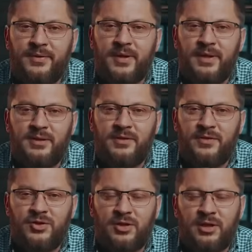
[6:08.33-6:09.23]
Третья
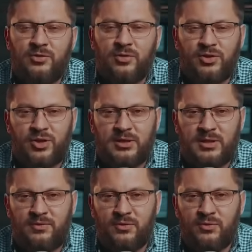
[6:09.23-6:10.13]
вещь, о которой
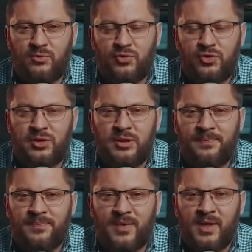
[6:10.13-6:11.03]
часто врет
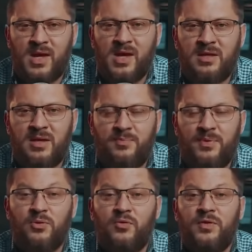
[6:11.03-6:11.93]
мужчина, это
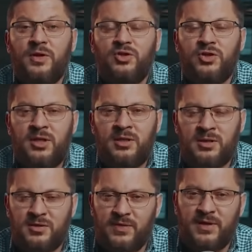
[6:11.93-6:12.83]

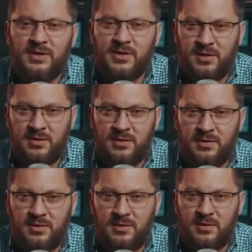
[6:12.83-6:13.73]
преувеличение своей
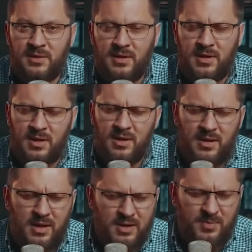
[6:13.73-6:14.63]
занятости.
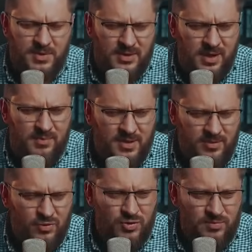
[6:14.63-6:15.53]
Я не писал,
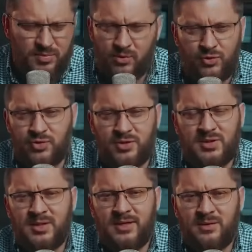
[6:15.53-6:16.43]
потому что был очень
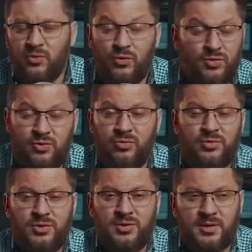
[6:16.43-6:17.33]
занят,
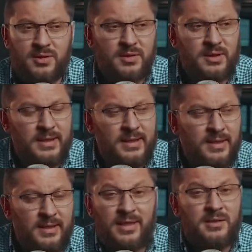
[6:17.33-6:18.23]
очень-очень занят.
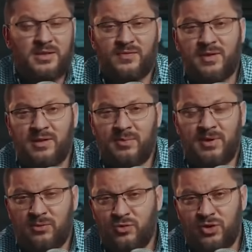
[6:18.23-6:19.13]
Я не звонил,
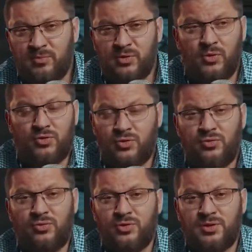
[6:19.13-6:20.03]
потому что был
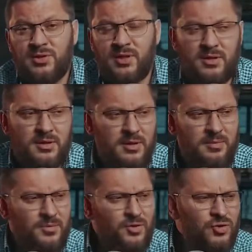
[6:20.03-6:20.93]
очень-очень занят.
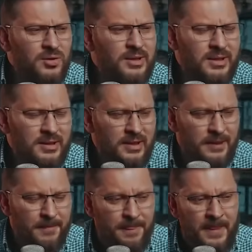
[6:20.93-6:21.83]
Там, и, так
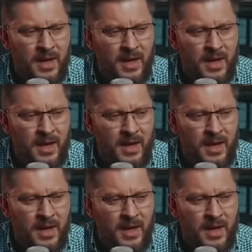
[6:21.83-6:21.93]
далее.